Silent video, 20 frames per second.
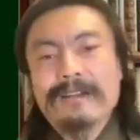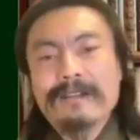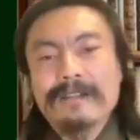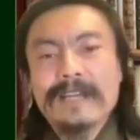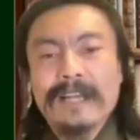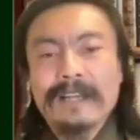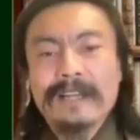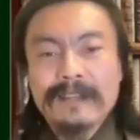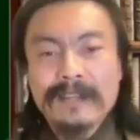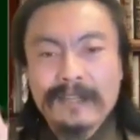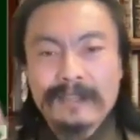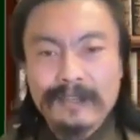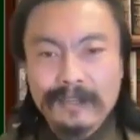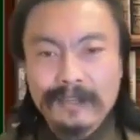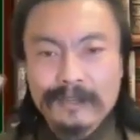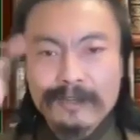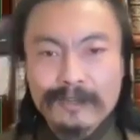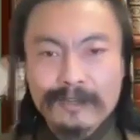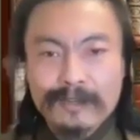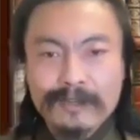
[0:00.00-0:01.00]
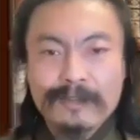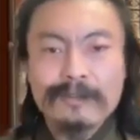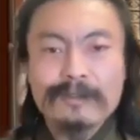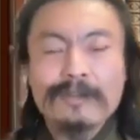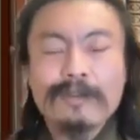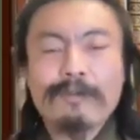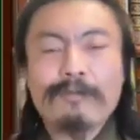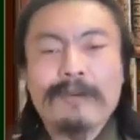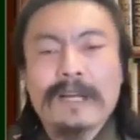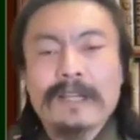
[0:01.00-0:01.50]
やってぐるぐるぐるぐ
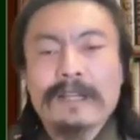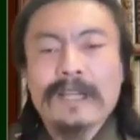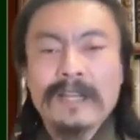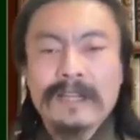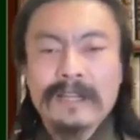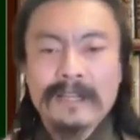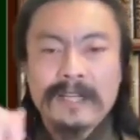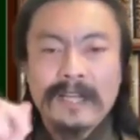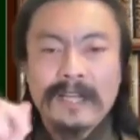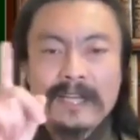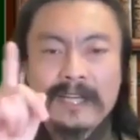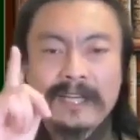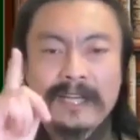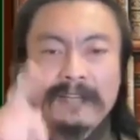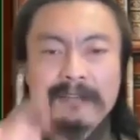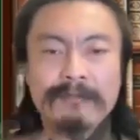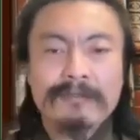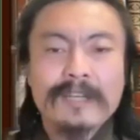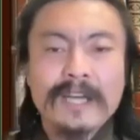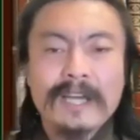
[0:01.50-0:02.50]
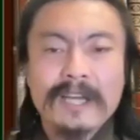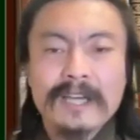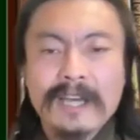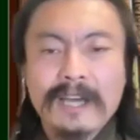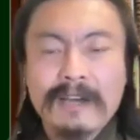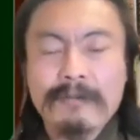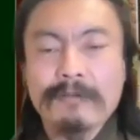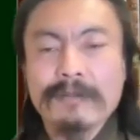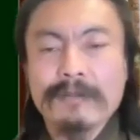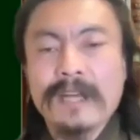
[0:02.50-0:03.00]
る、要はたったいっかいの経
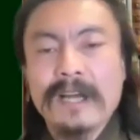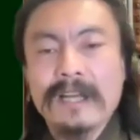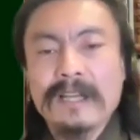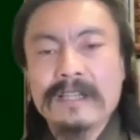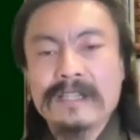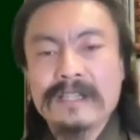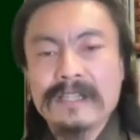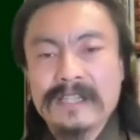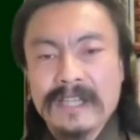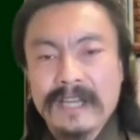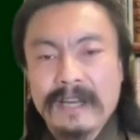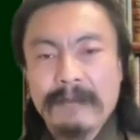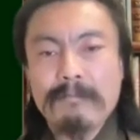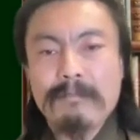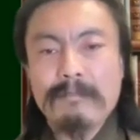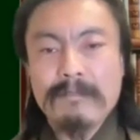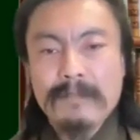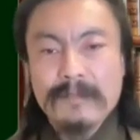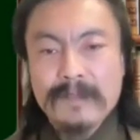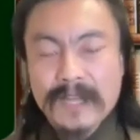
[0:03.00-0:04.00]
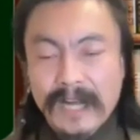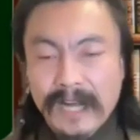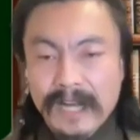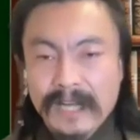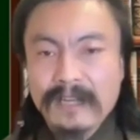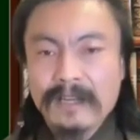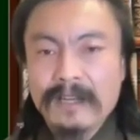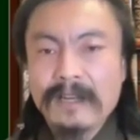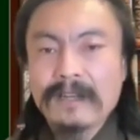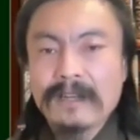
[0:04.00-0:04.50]
験を何千
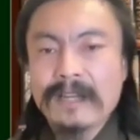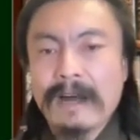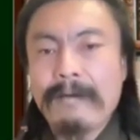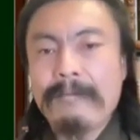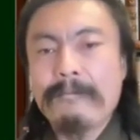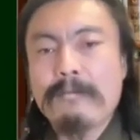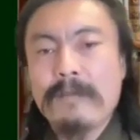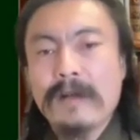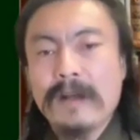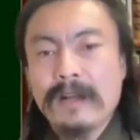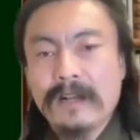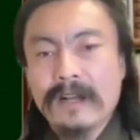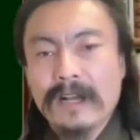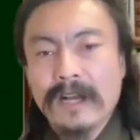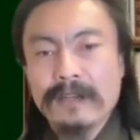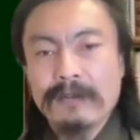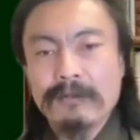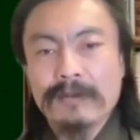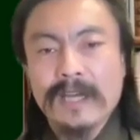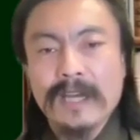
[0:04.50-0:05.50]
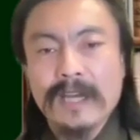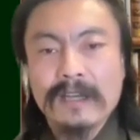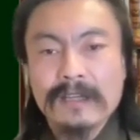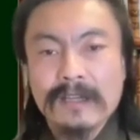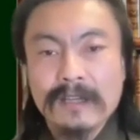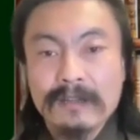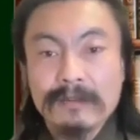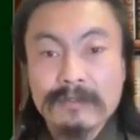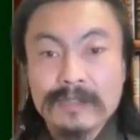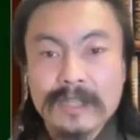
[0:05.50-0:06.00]
回、何万回の経
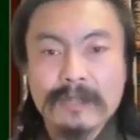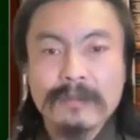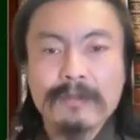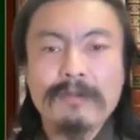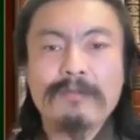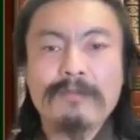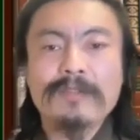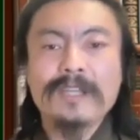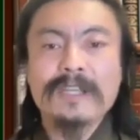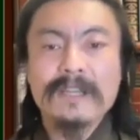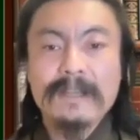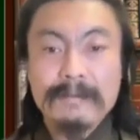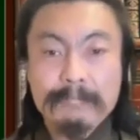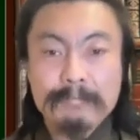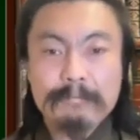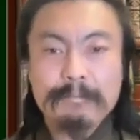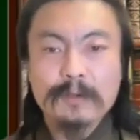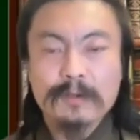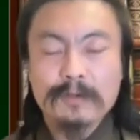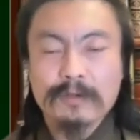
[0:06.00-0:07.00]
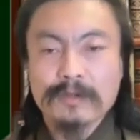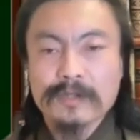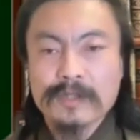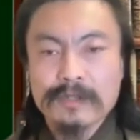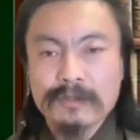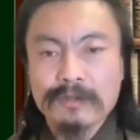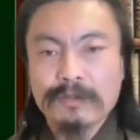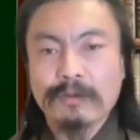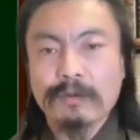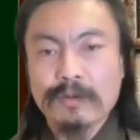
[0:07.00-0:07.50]
験として脳にインプット
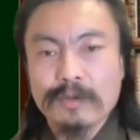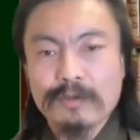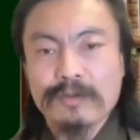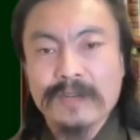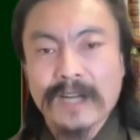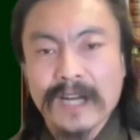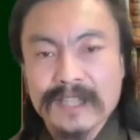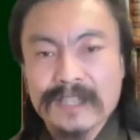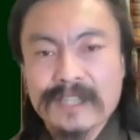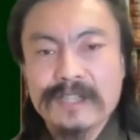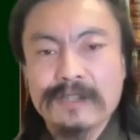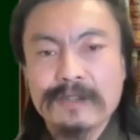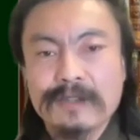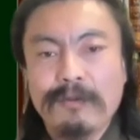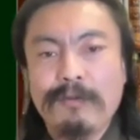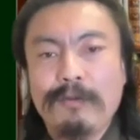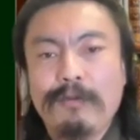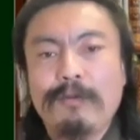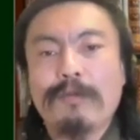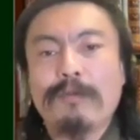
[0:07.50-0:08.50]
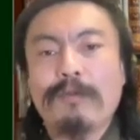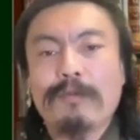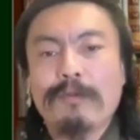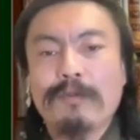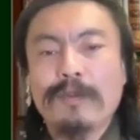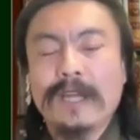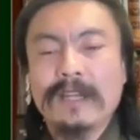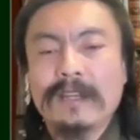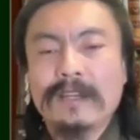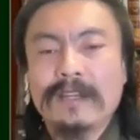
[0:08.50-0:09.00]
するという活動を
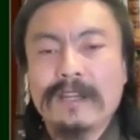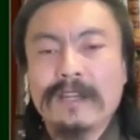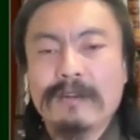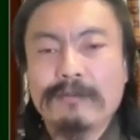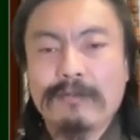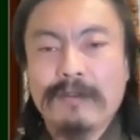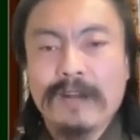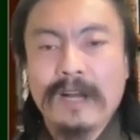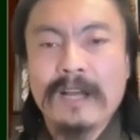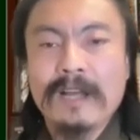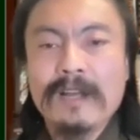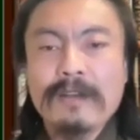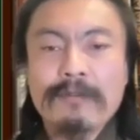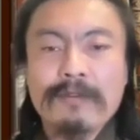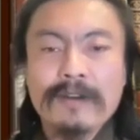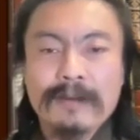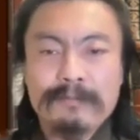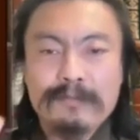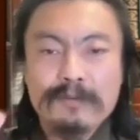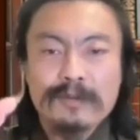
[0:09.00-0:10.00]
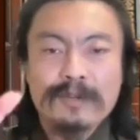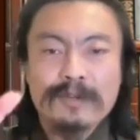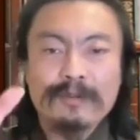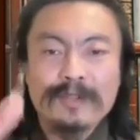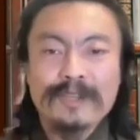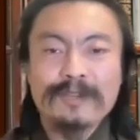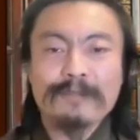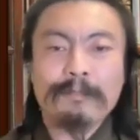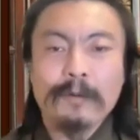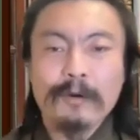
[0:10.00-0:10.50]
行っているのが、これは仏教
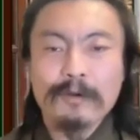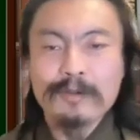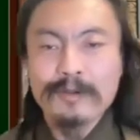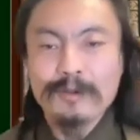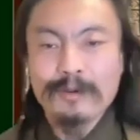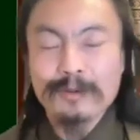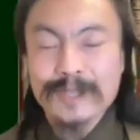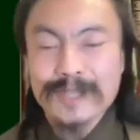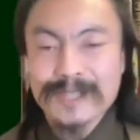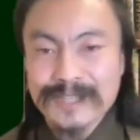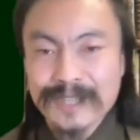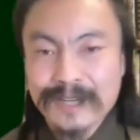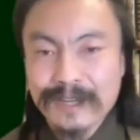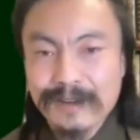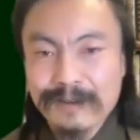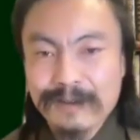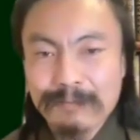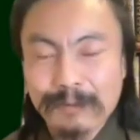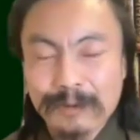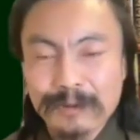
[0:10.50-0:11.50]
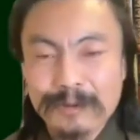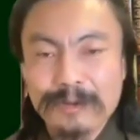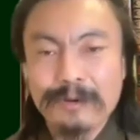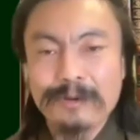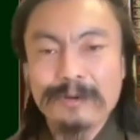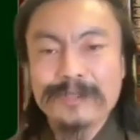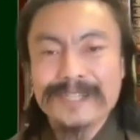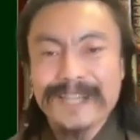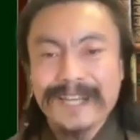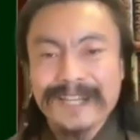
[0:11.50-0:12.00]
でいう煩悩ですね。煩悩、
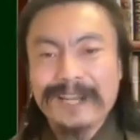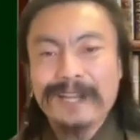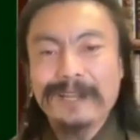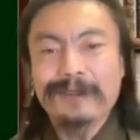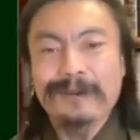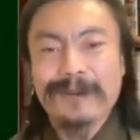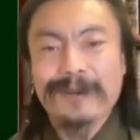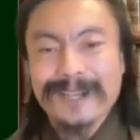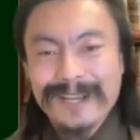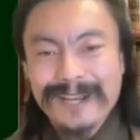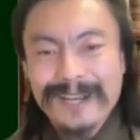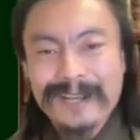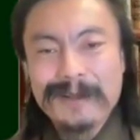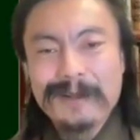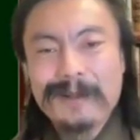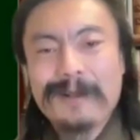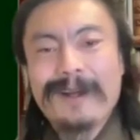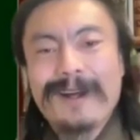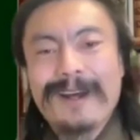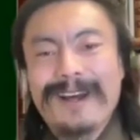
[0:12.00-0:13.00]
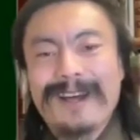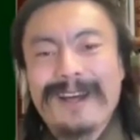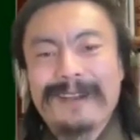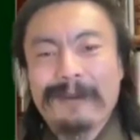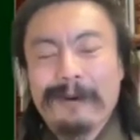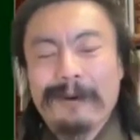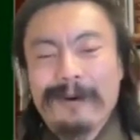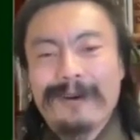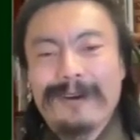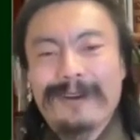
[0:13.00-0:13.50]
邪念とかね。あ
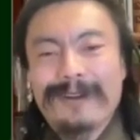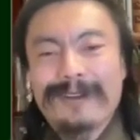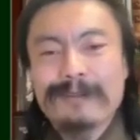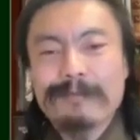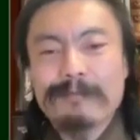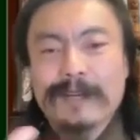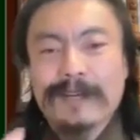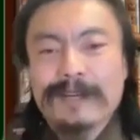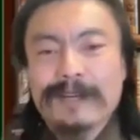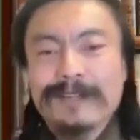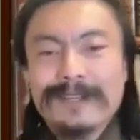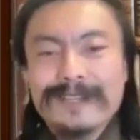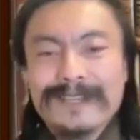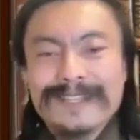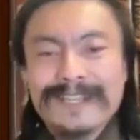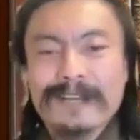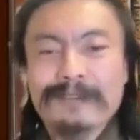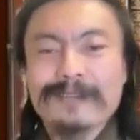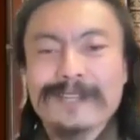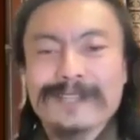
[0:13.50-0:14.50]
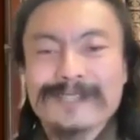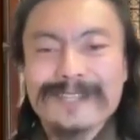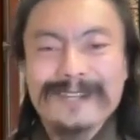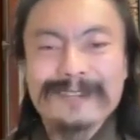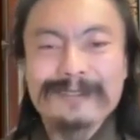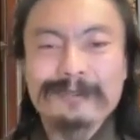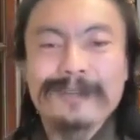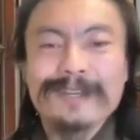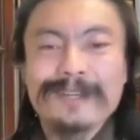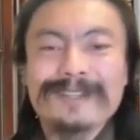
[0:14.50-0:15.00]
の、まあ、ひゃくやつ
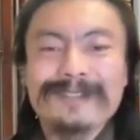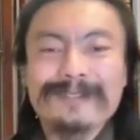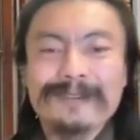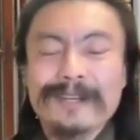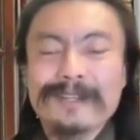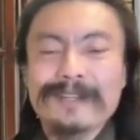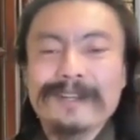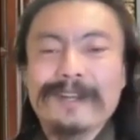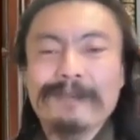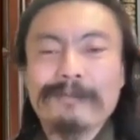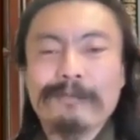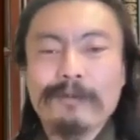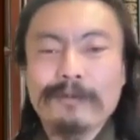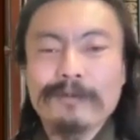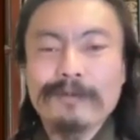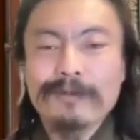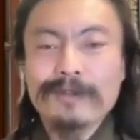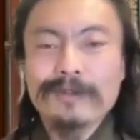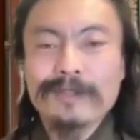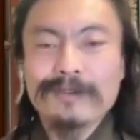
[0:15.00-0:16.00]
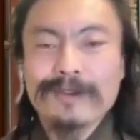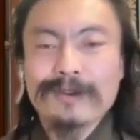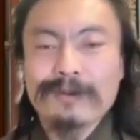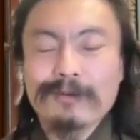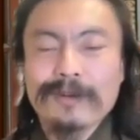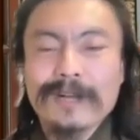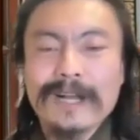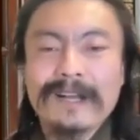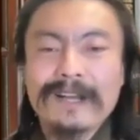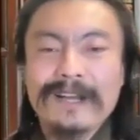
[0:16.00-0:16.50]
あるとかって言われてるあの煩悩っていうのは
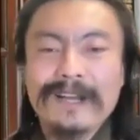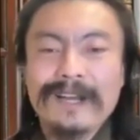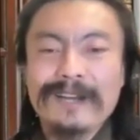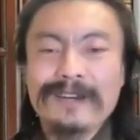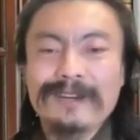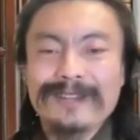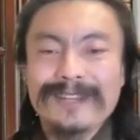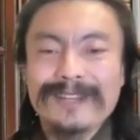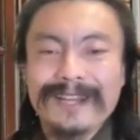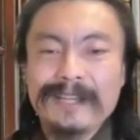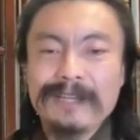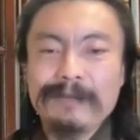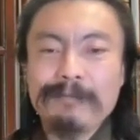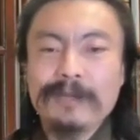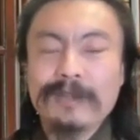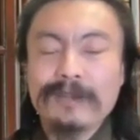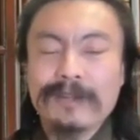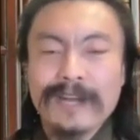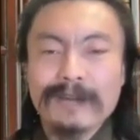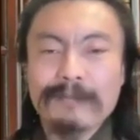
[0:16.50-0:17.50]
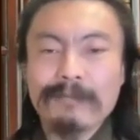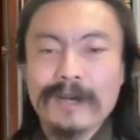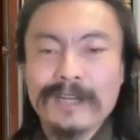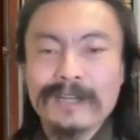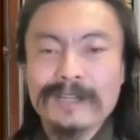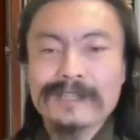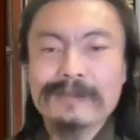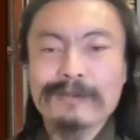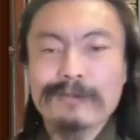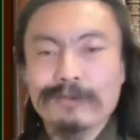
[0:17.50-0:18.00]
こう考えて意味のない
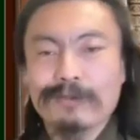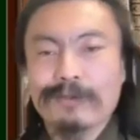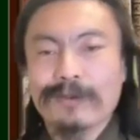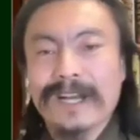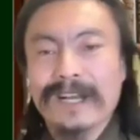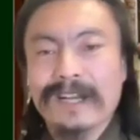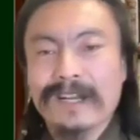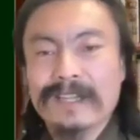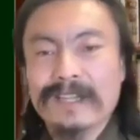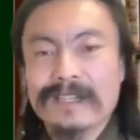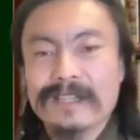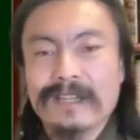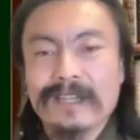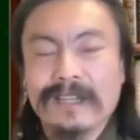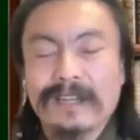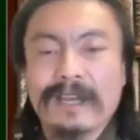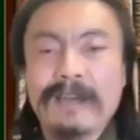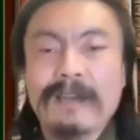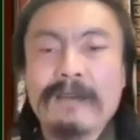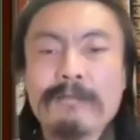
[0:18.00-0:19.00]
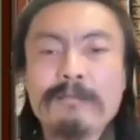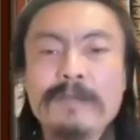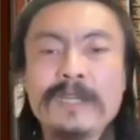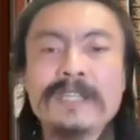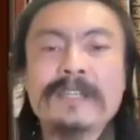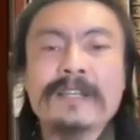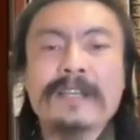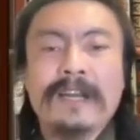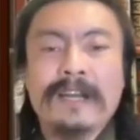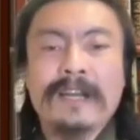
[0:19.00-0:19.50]
マイナスのことを考え続けて、
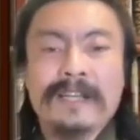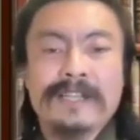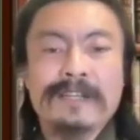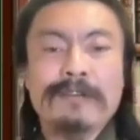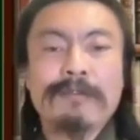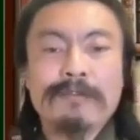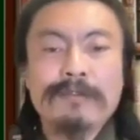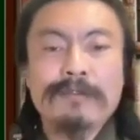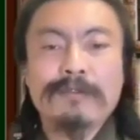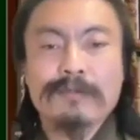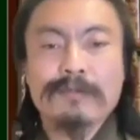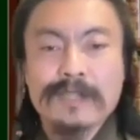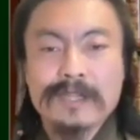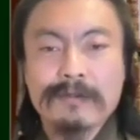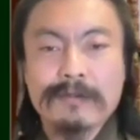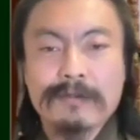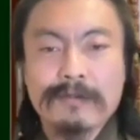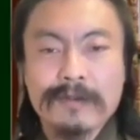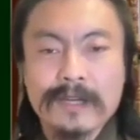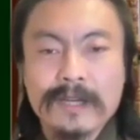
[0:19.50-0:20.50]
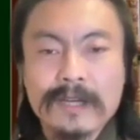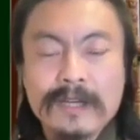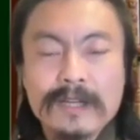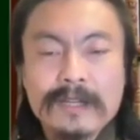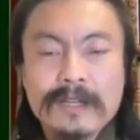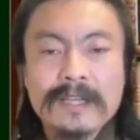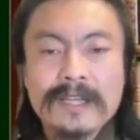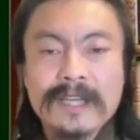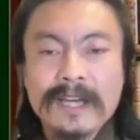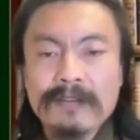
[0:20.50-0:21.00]
自ら地獄に落ちる行為。
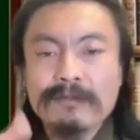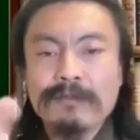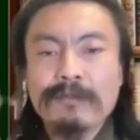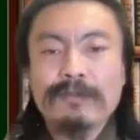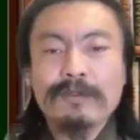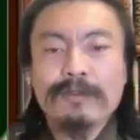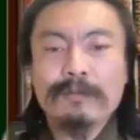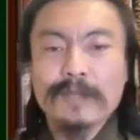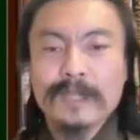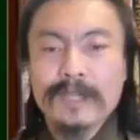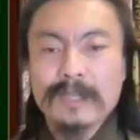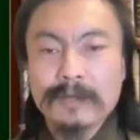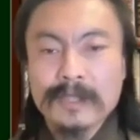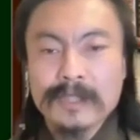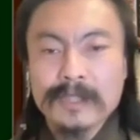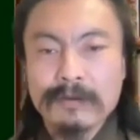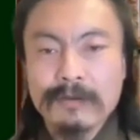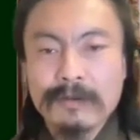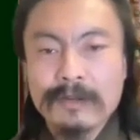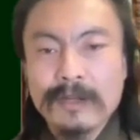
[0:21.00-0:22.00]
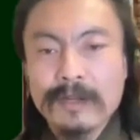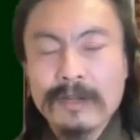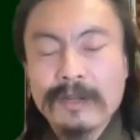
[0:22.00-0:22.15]
で、逆のこともできますよ。